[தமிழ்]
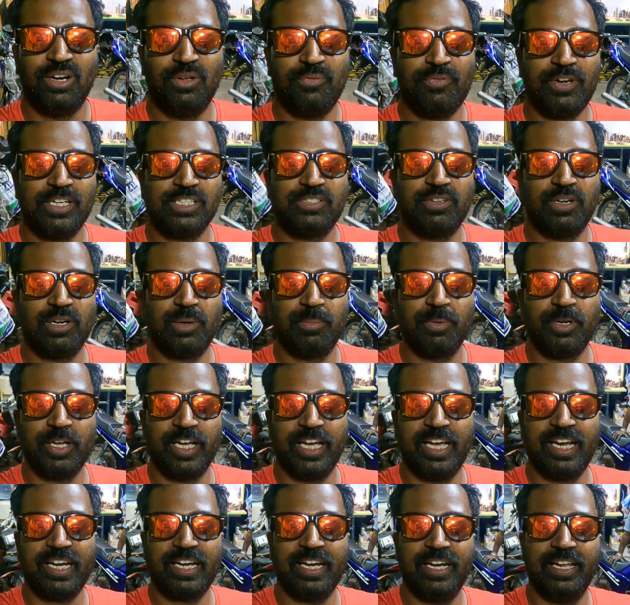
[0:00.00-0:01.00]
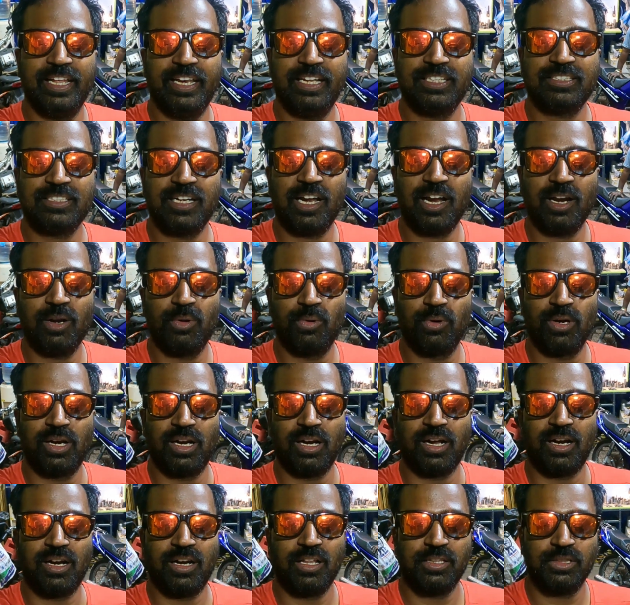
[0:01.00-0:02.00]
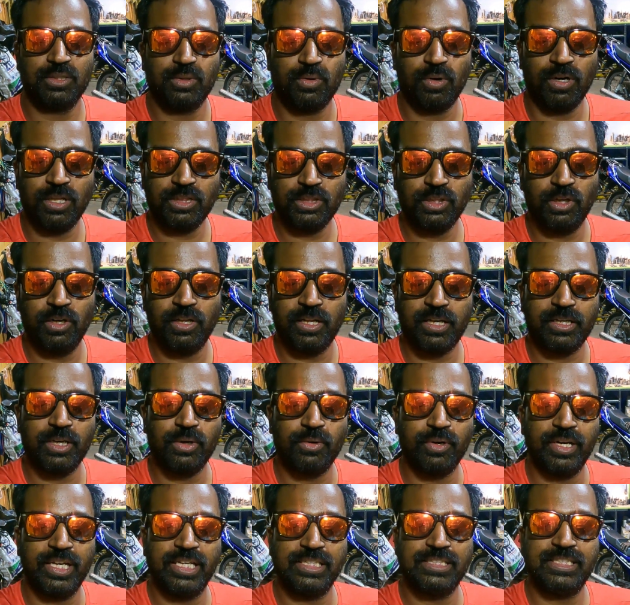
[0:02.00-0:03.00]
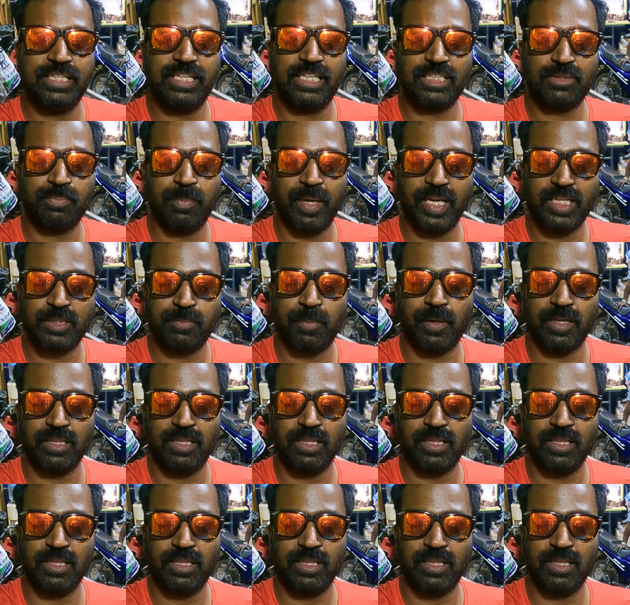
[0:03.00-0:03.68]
ஹலோ ஃப்ரெண்ட்ஸ் வெல்கம் டு ஏர் கடேரிஸ் நான் உங்கள் ஆனந்த் குளத்தில் இருக்கக்கூடிய ஜிஎஸ் பைக்ஸ்